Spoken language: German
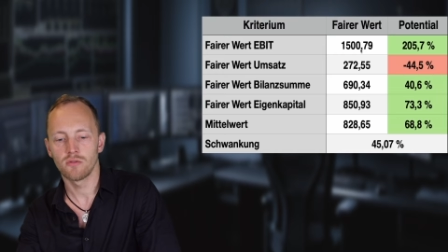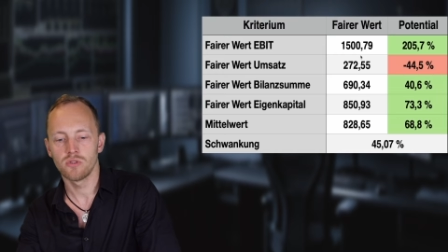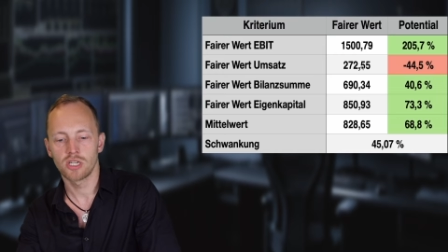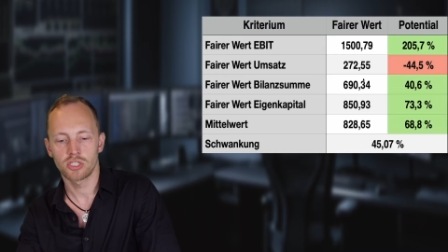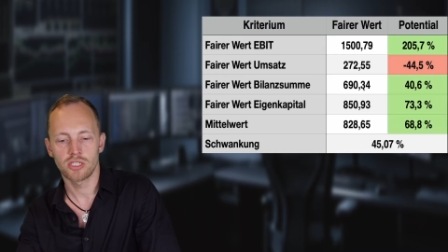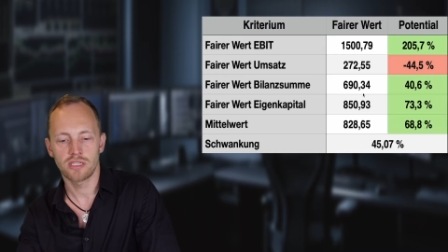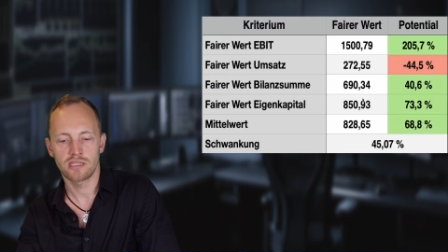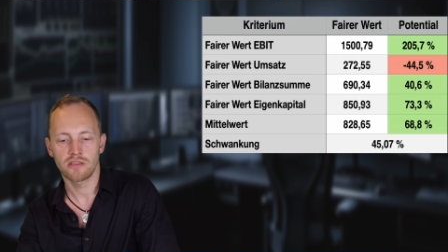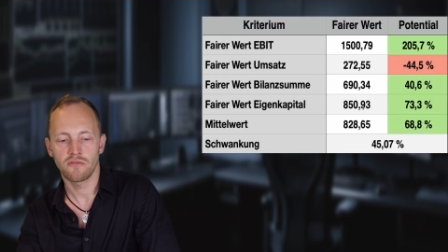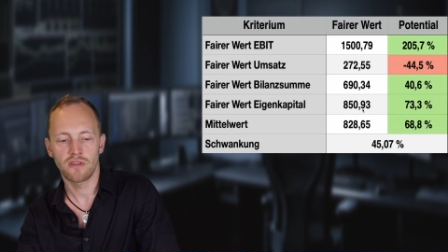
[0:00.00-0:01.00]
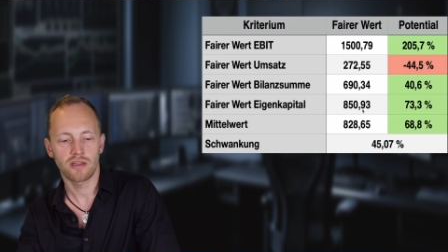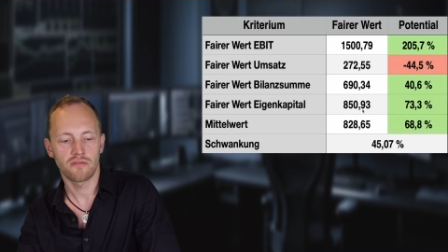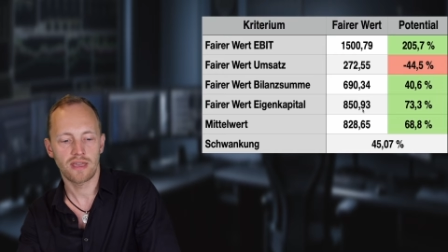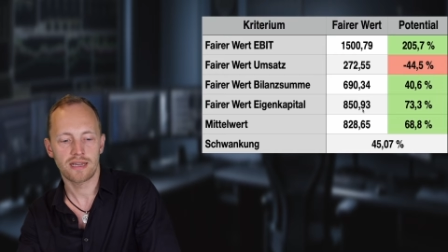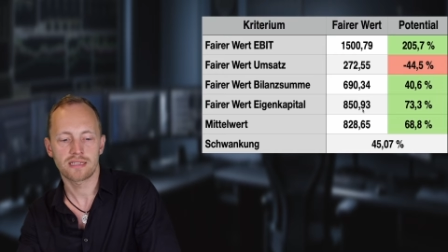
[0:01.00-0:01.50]
unterschiedliche
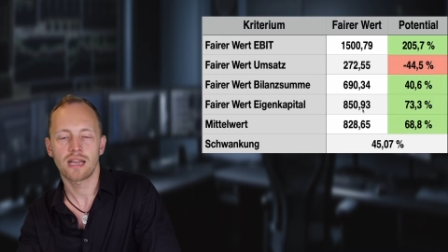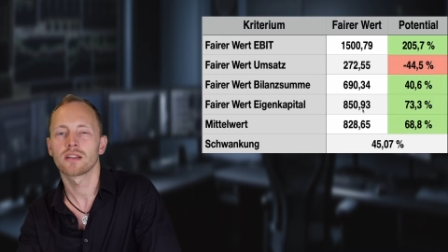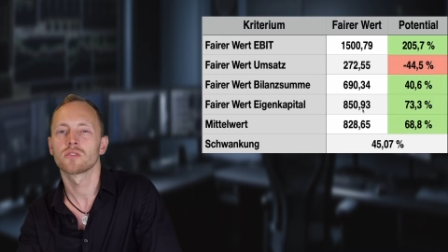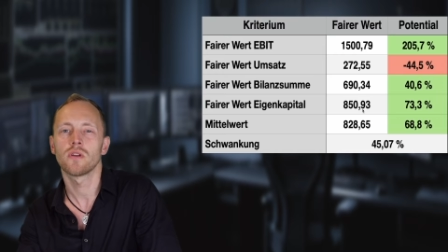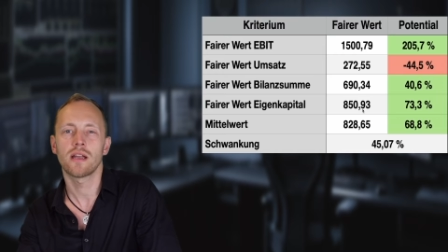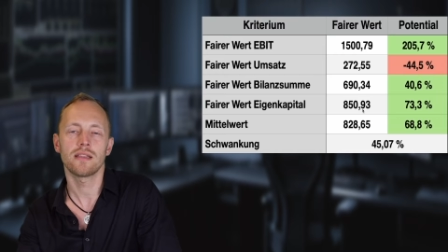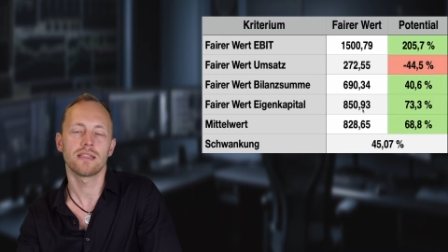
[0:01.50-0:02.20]
faire Werte aktuell,